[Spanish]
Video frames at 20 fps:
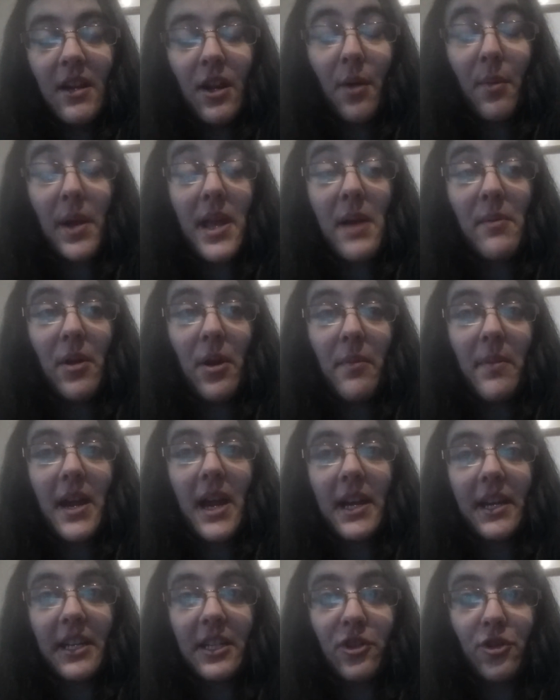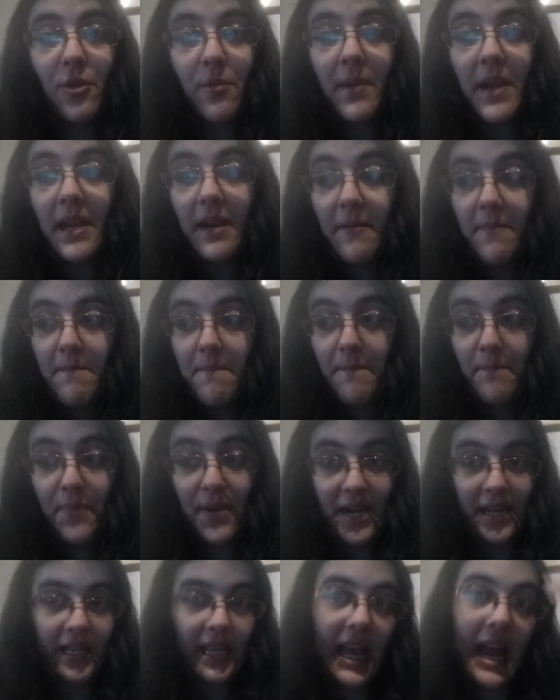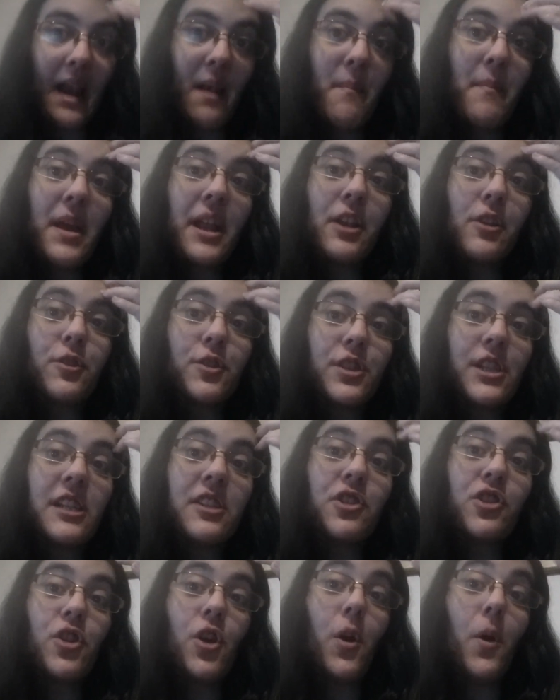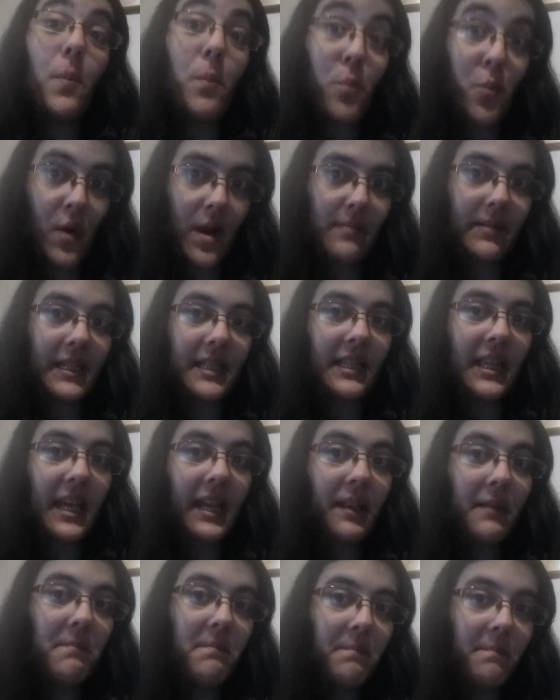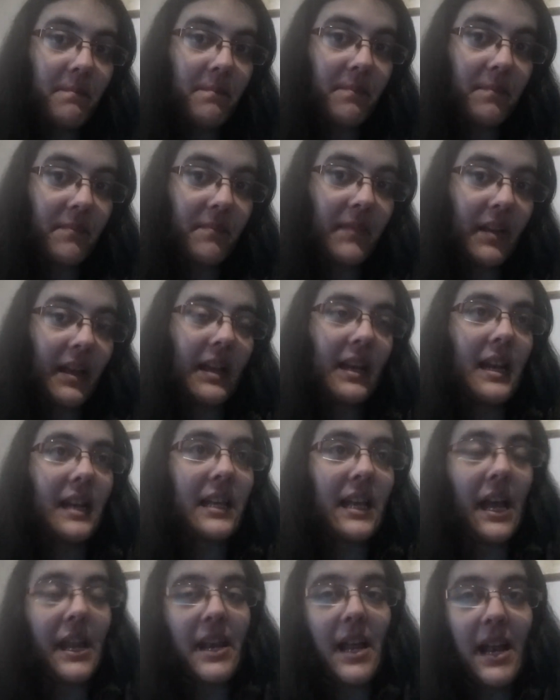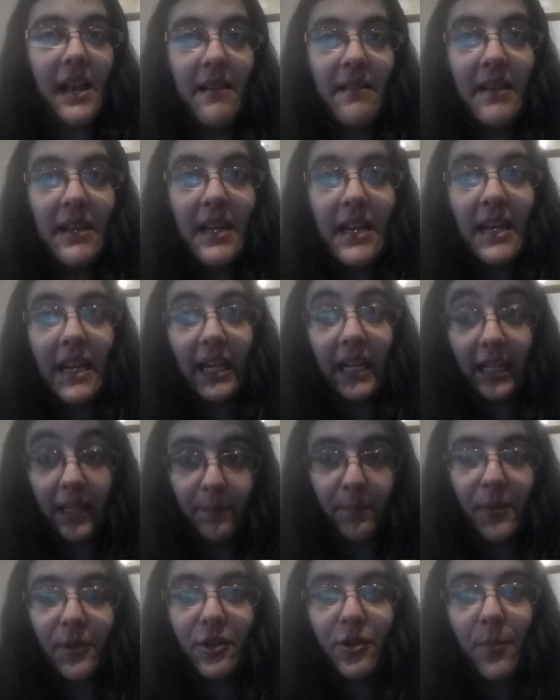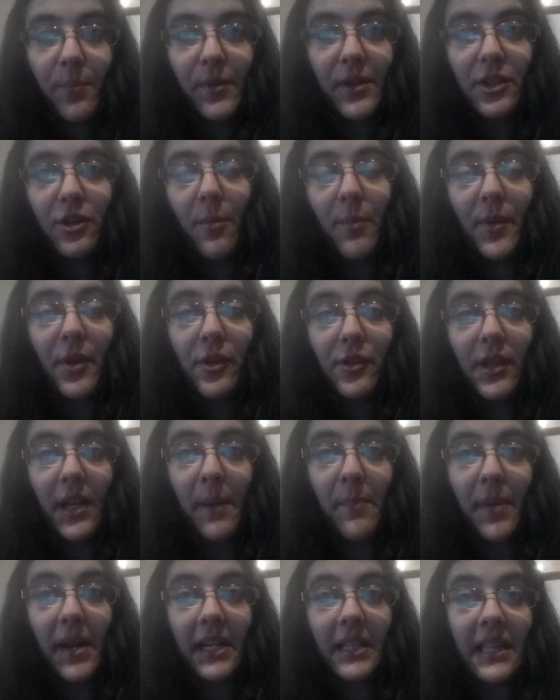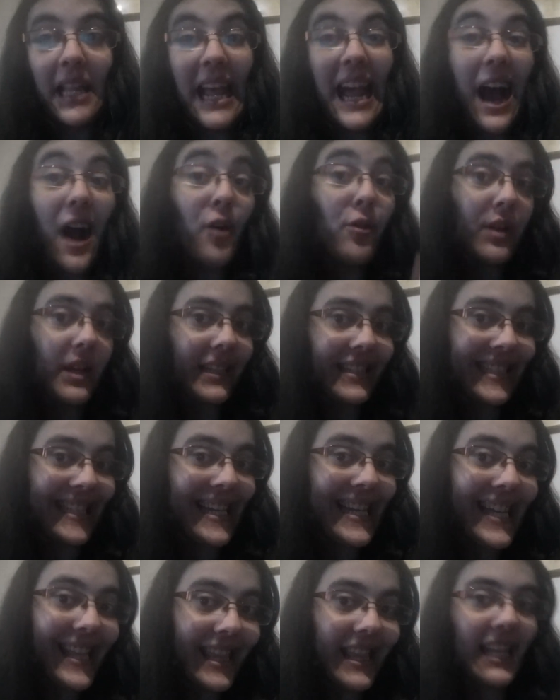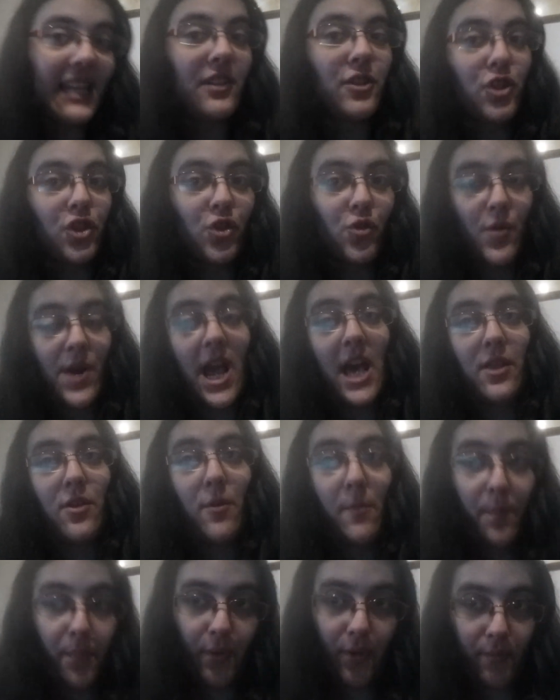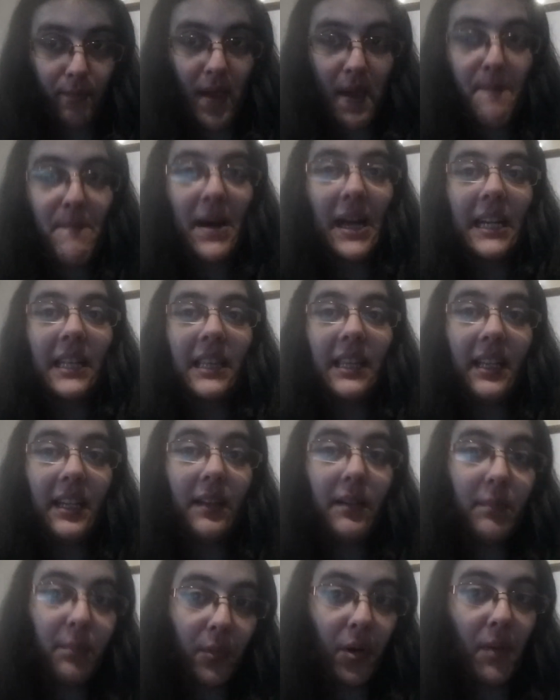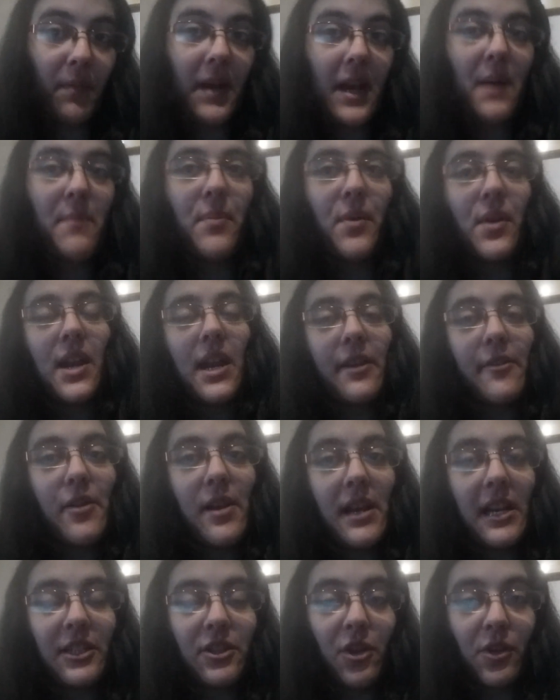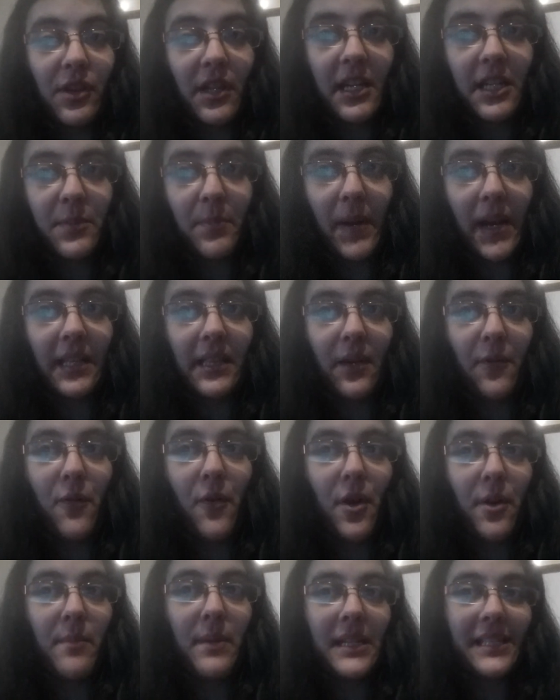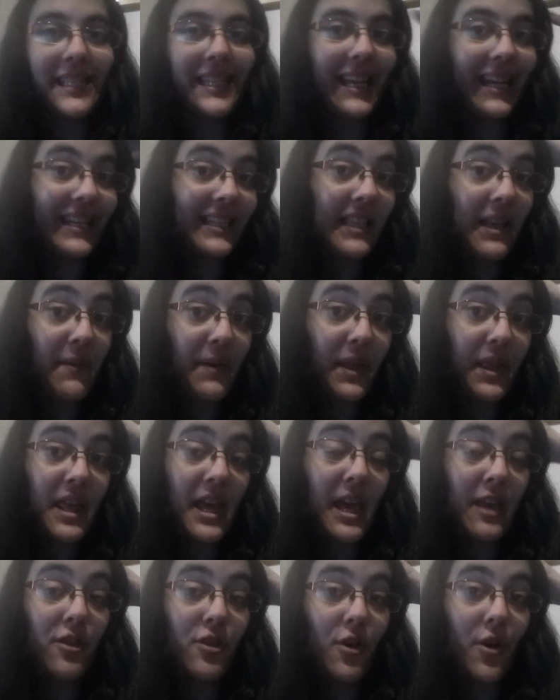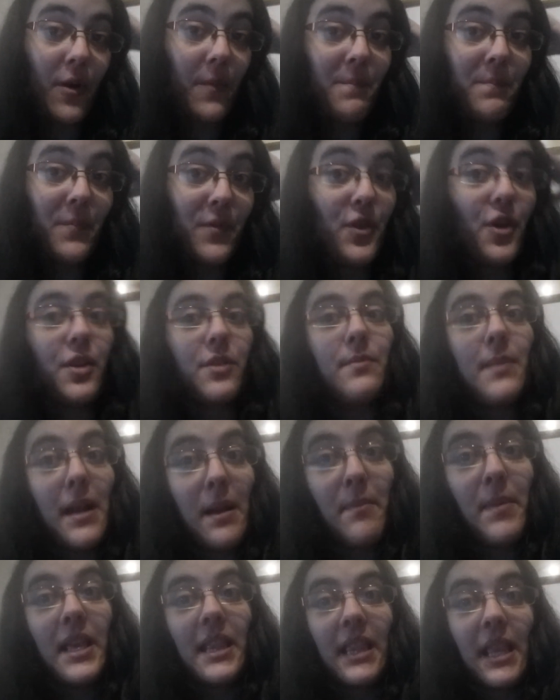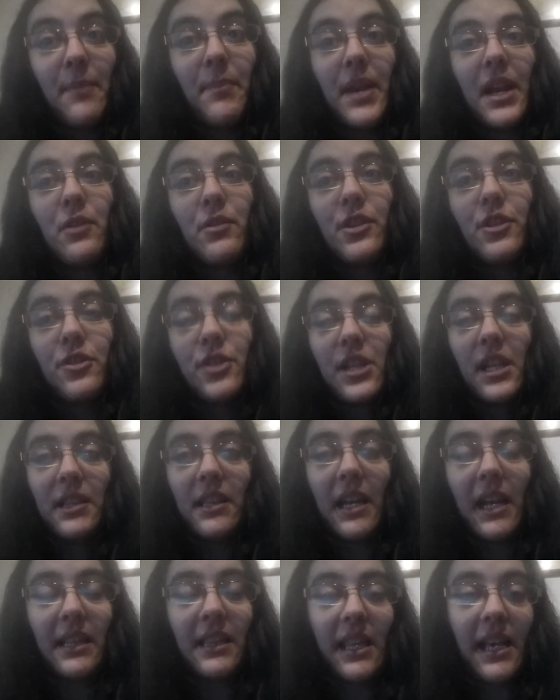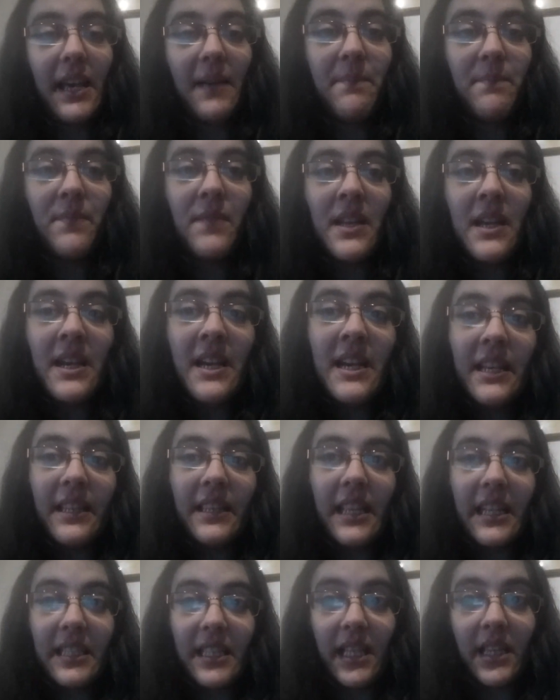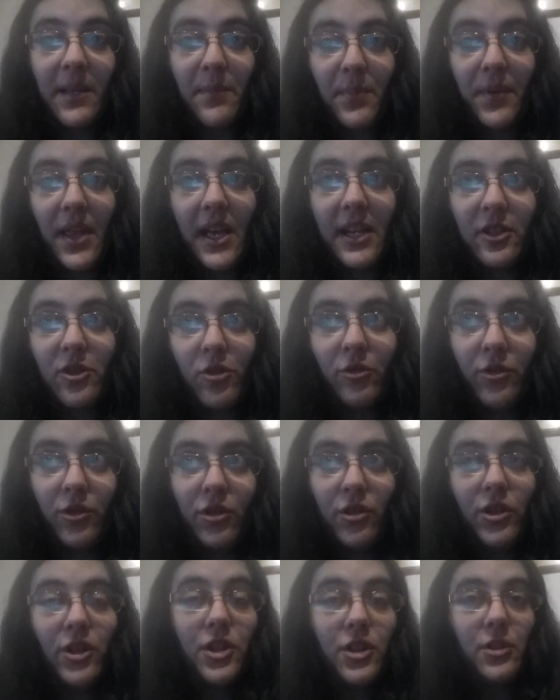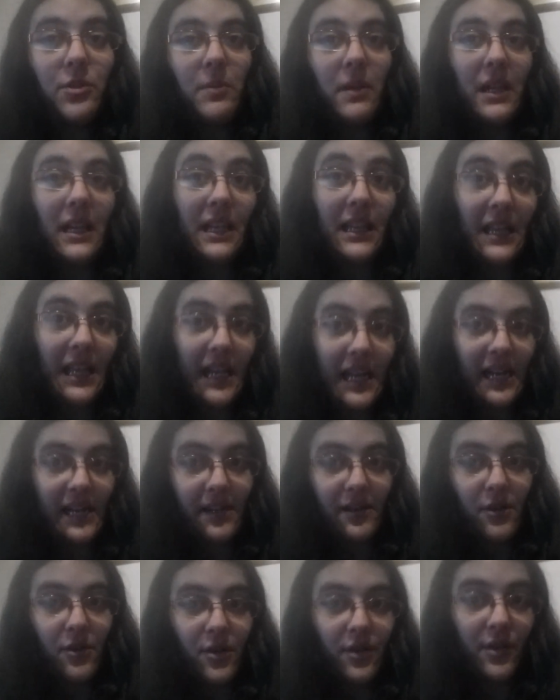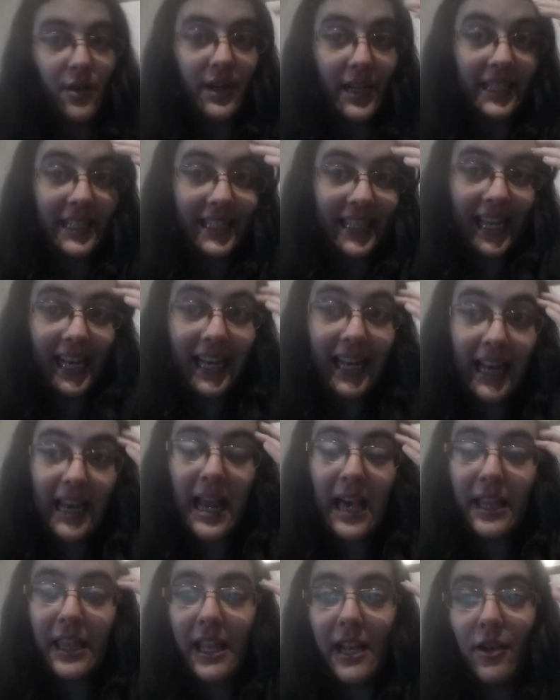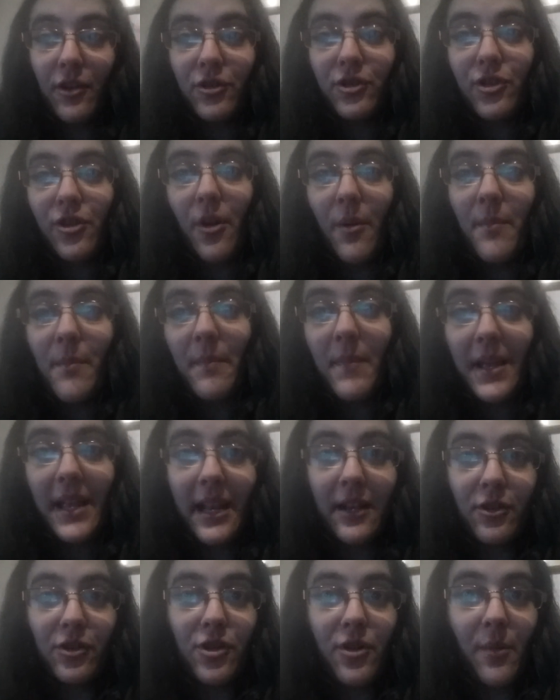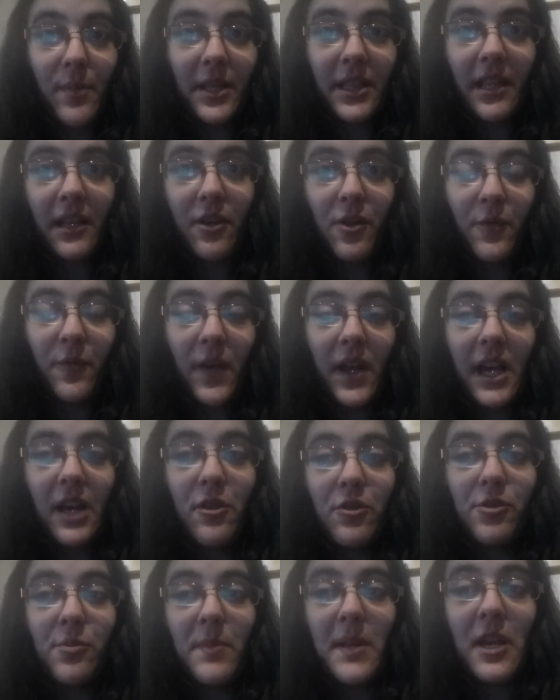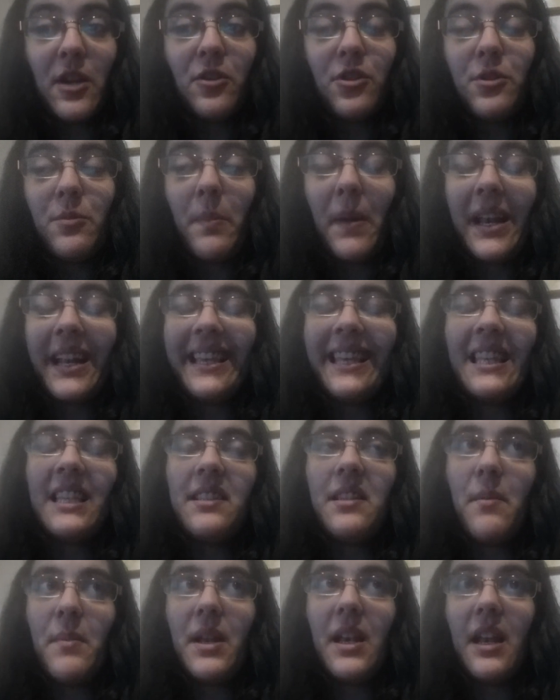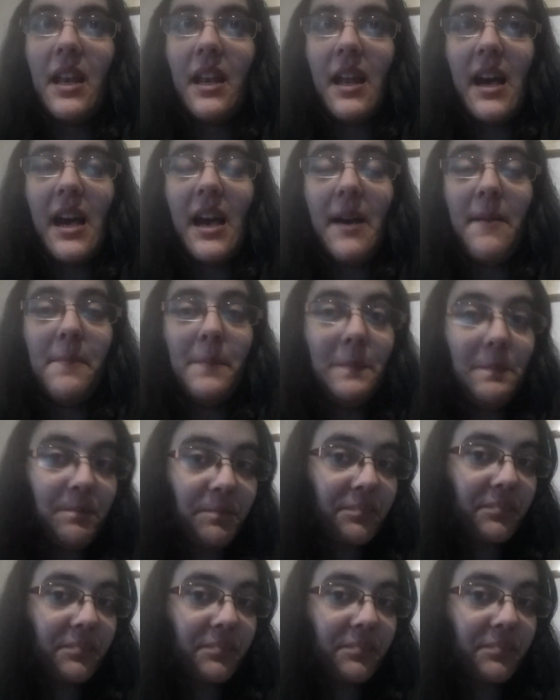Lo voy a volver a resubir para que al menos eso vuelva a estar en el canal y por supuesto por otra parte, aunque sea censurado por mi parte, volver a ponerlo en las otras plataformas que estaba haciendo normalmente para cuando se trata de este tipo de asuntos y dejarlo este el enlace en los, en los comentarios fijados míos para que de esa manera